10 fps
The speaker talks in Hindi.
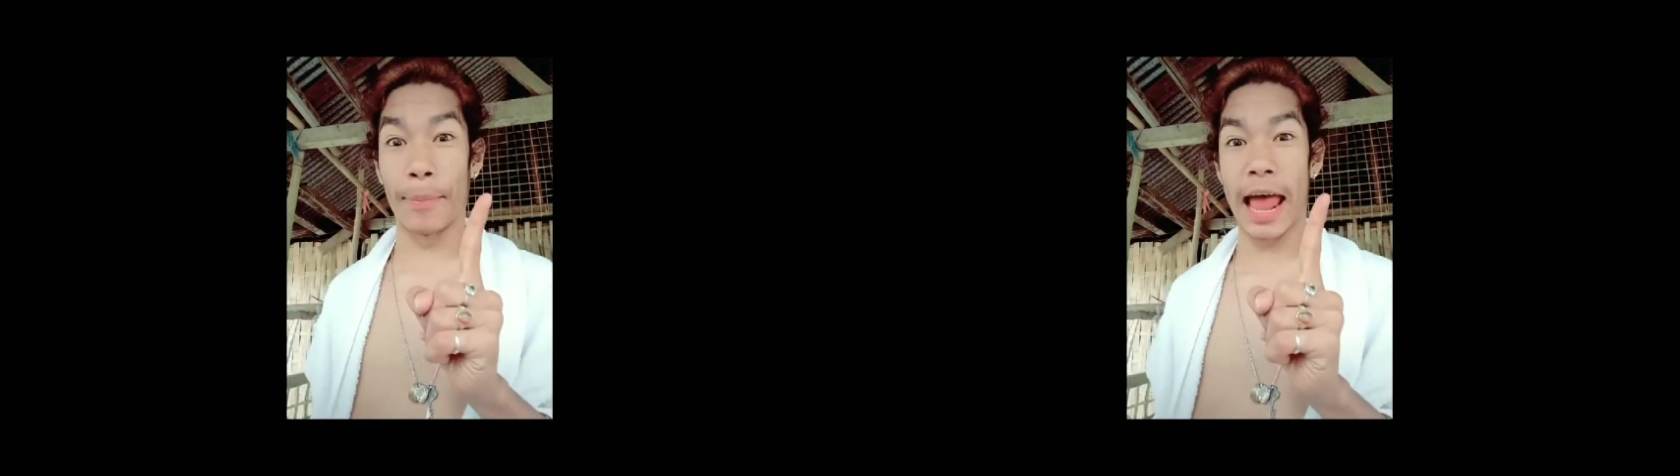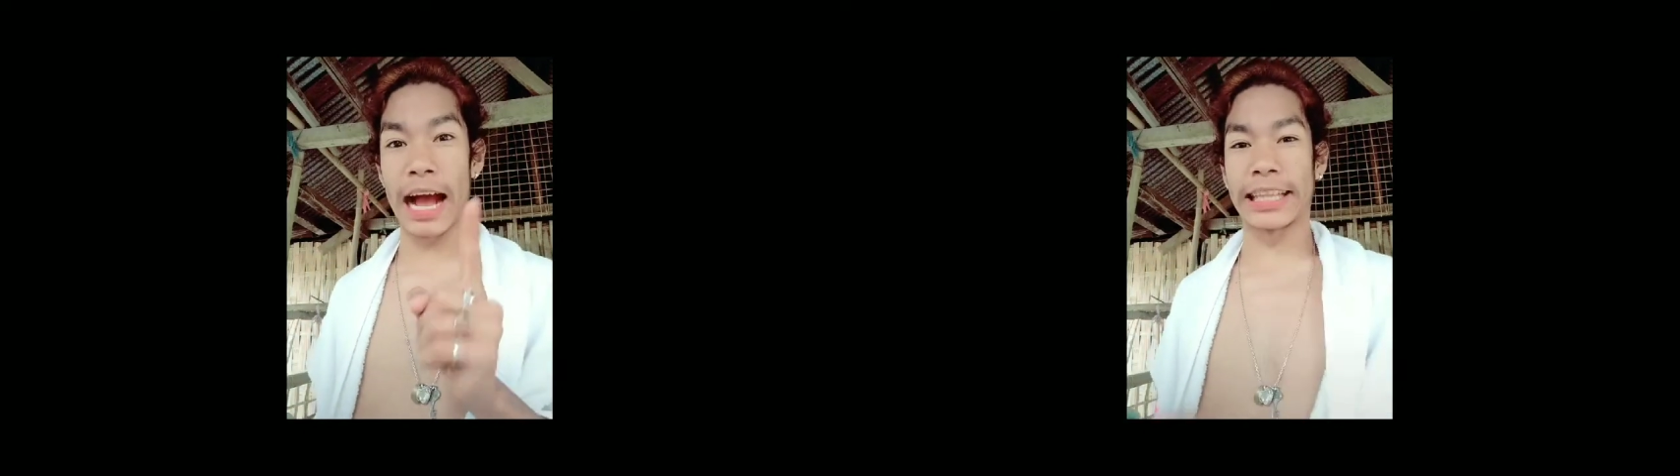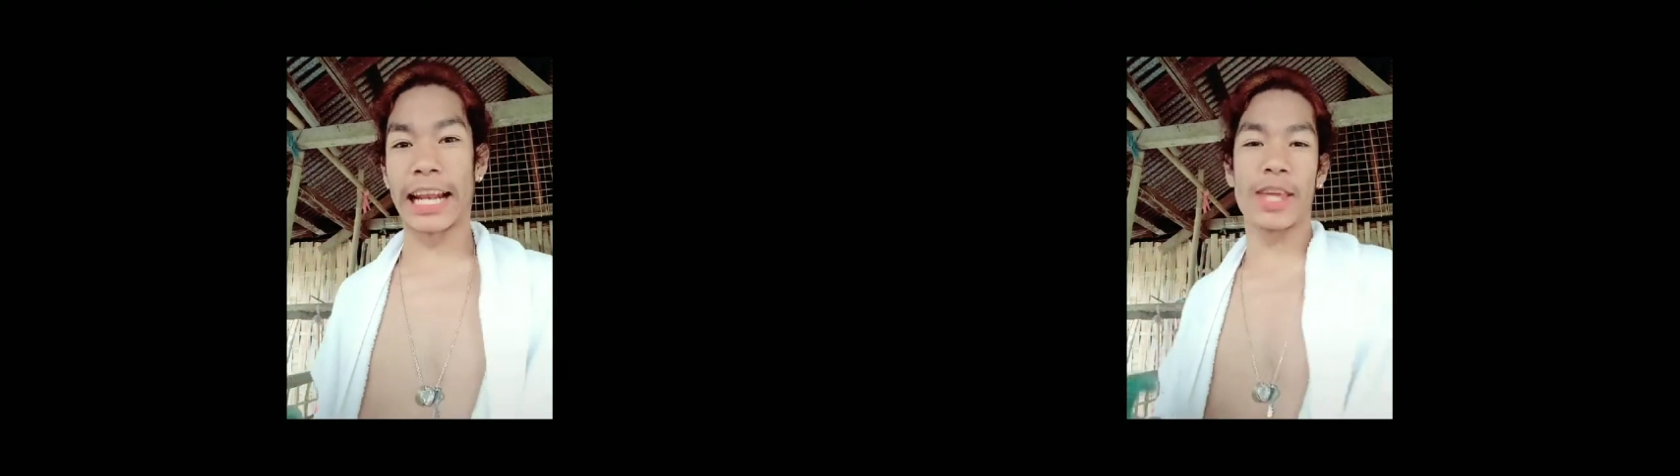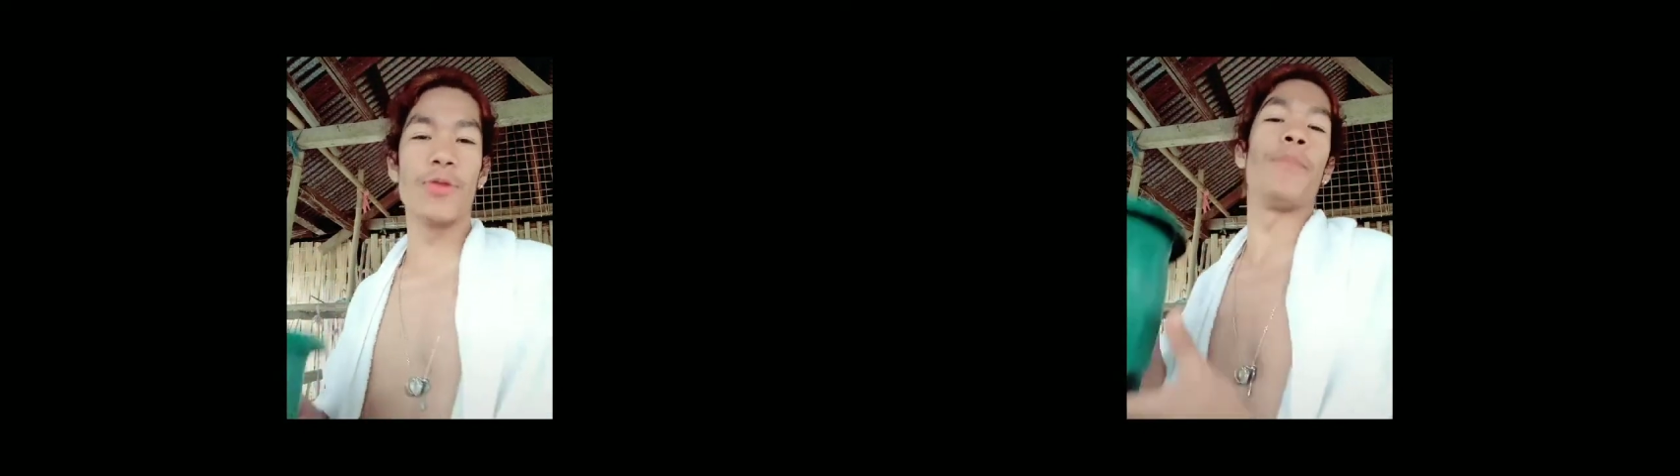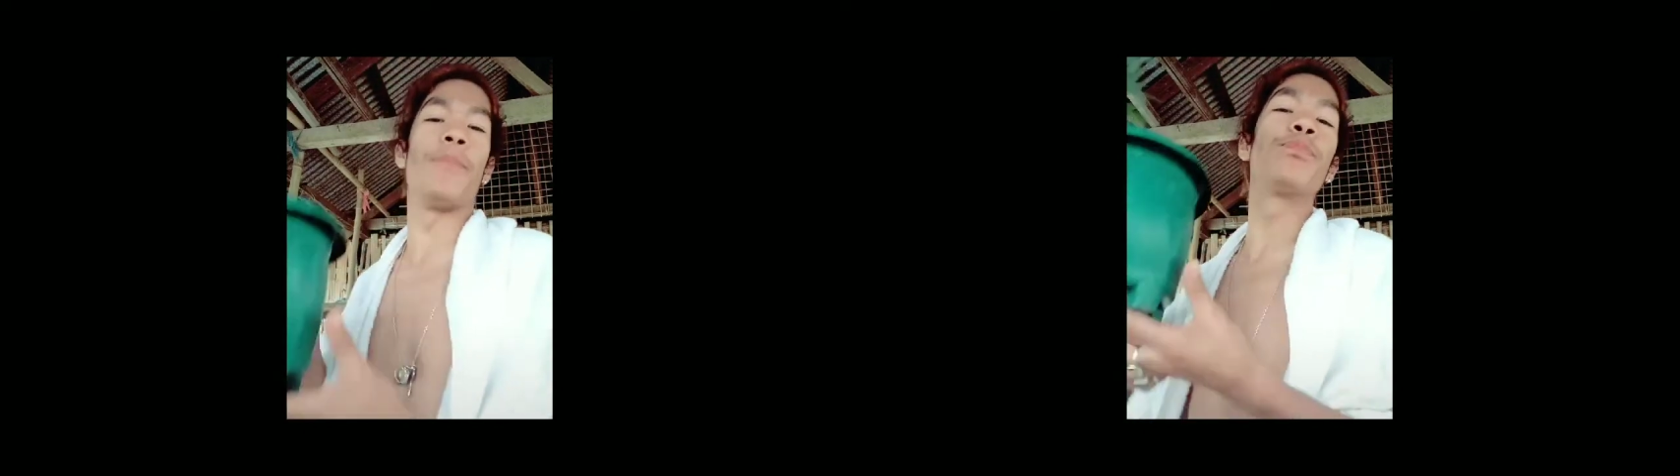गमला का तरह
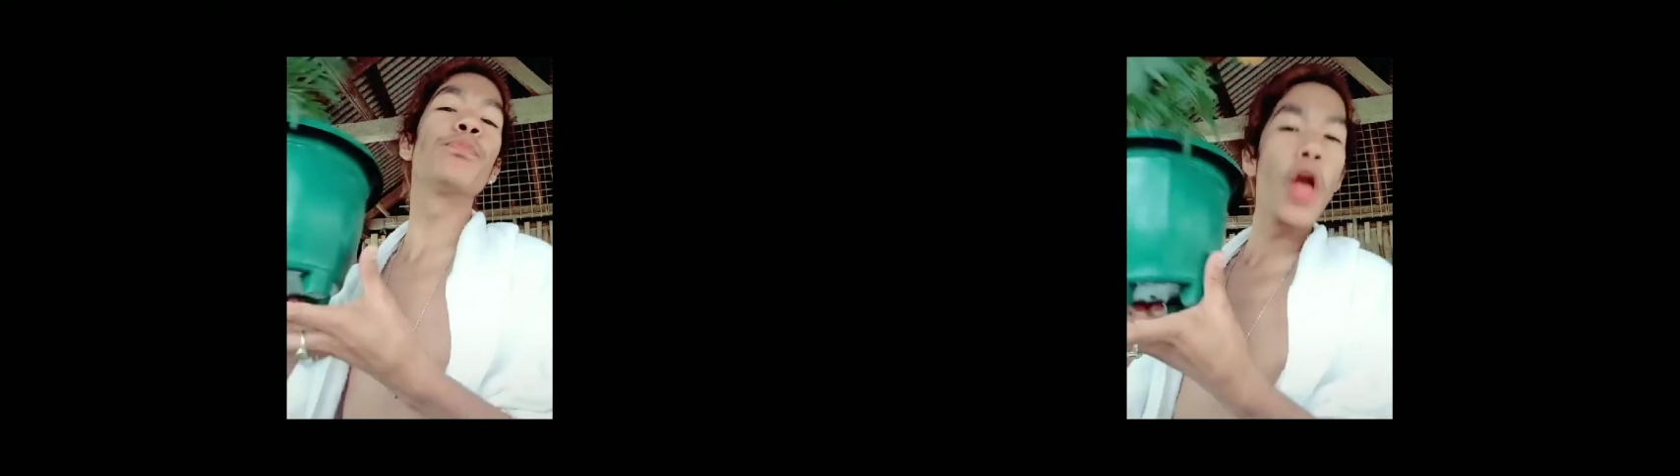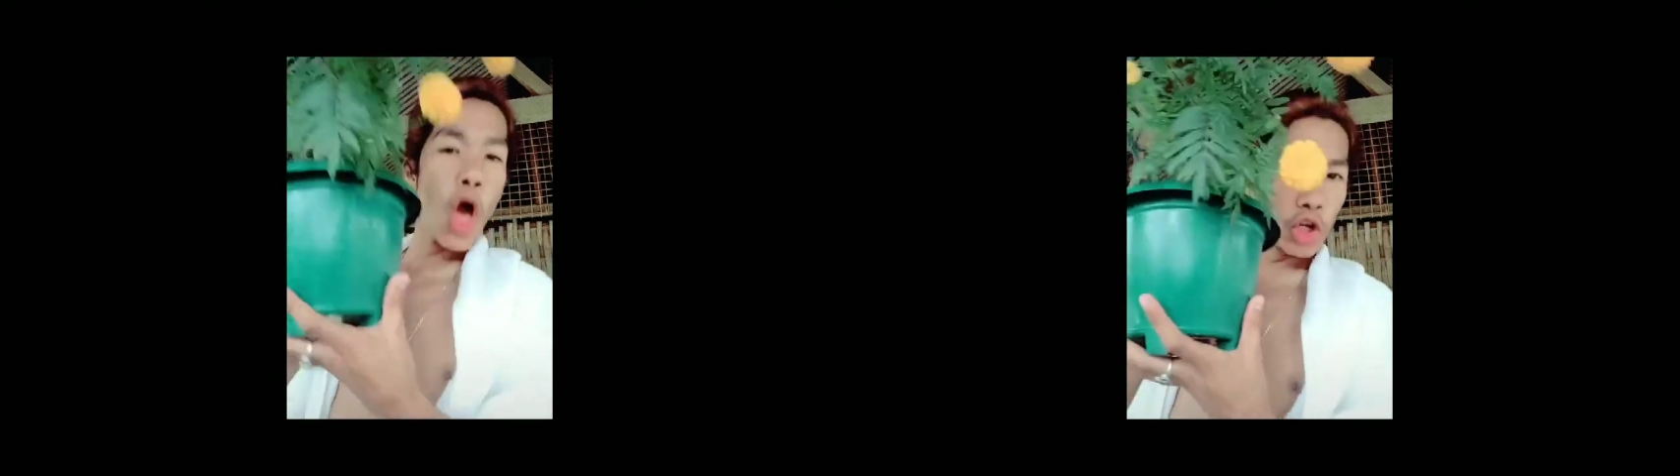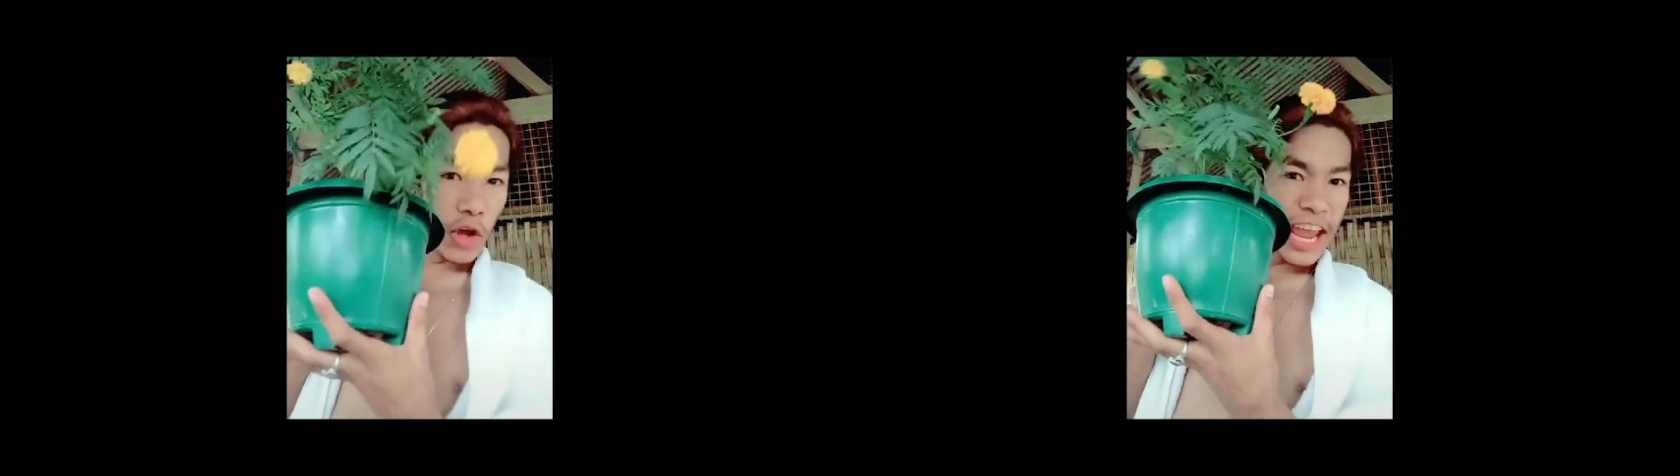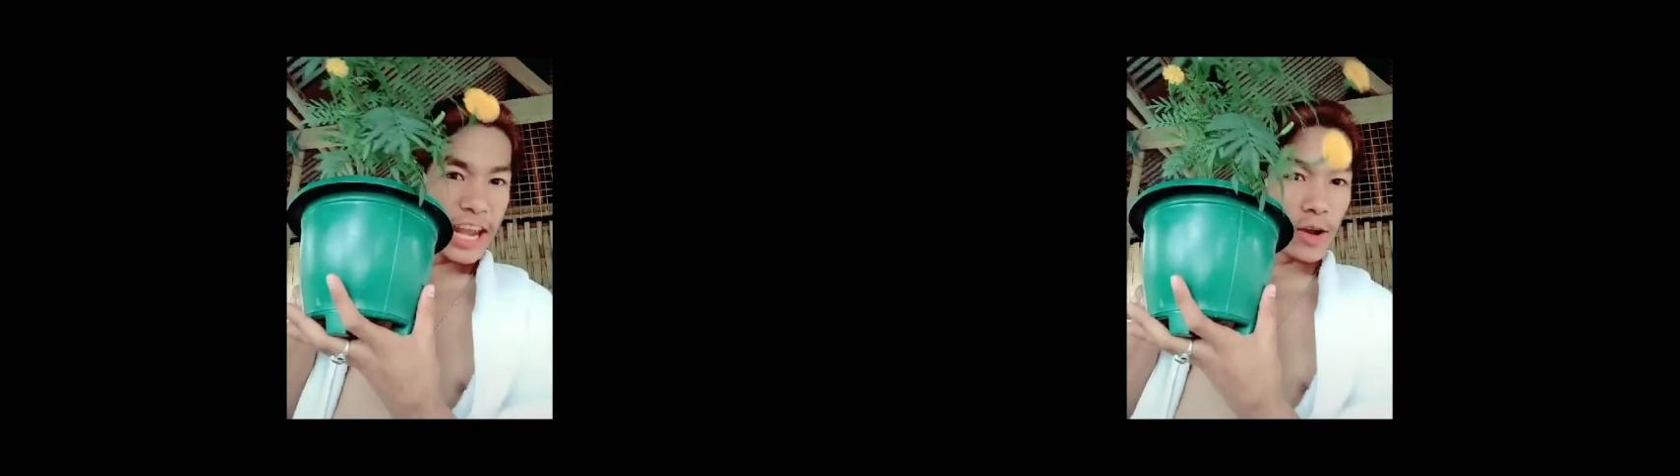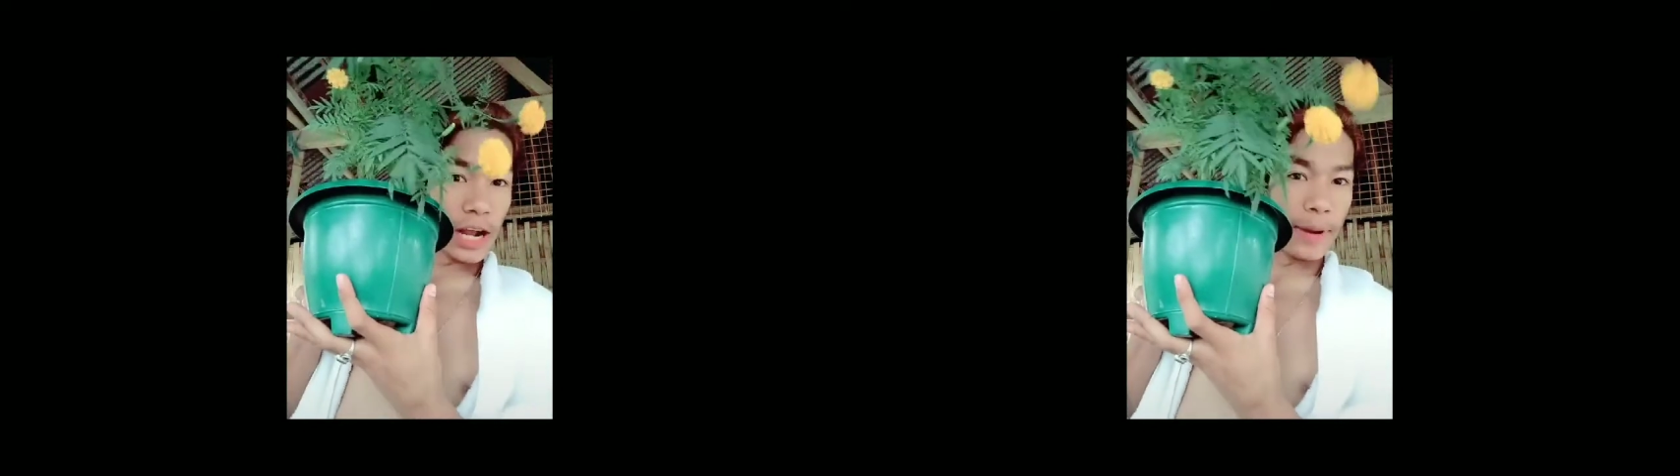क्यों है तो ये
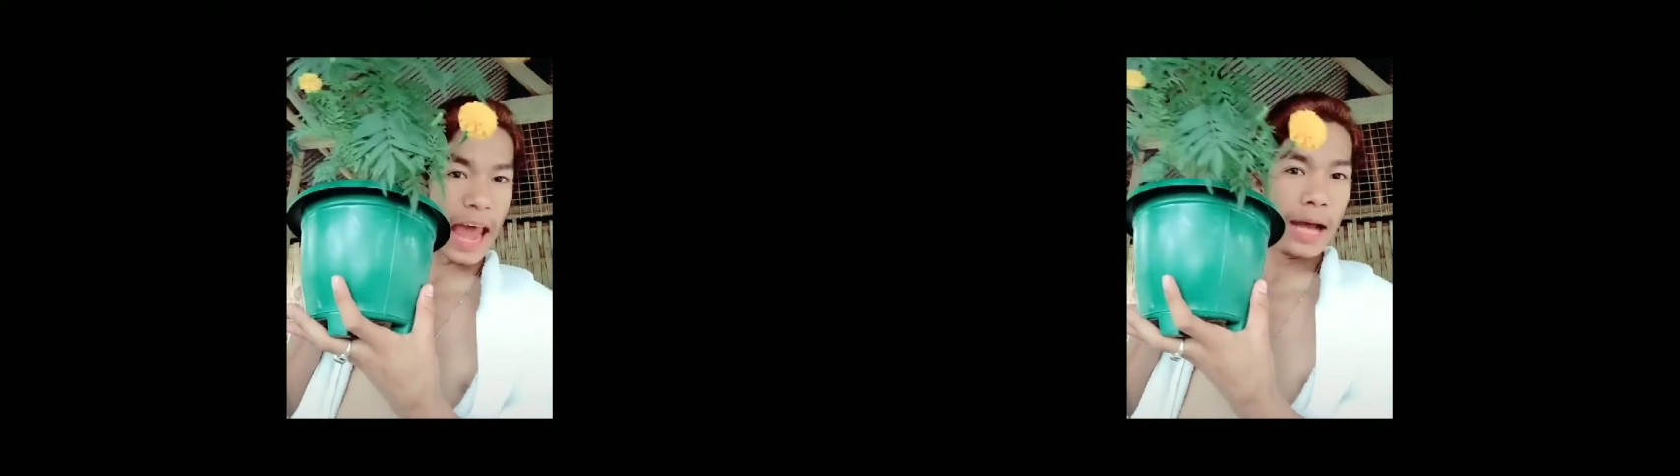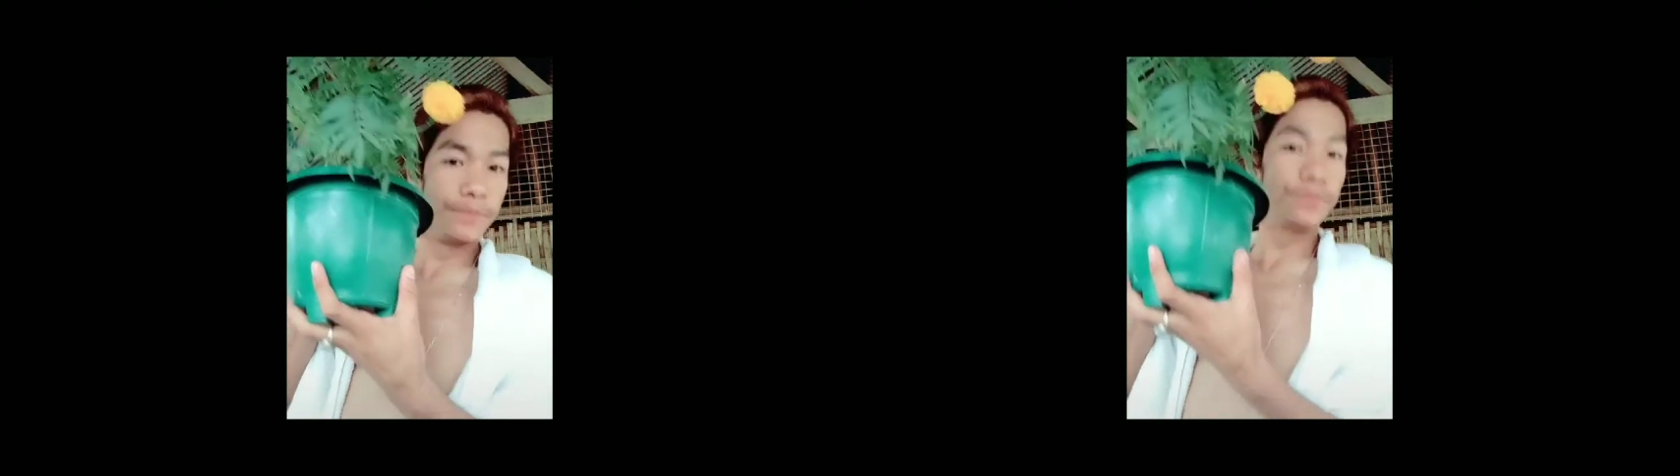देखो गमला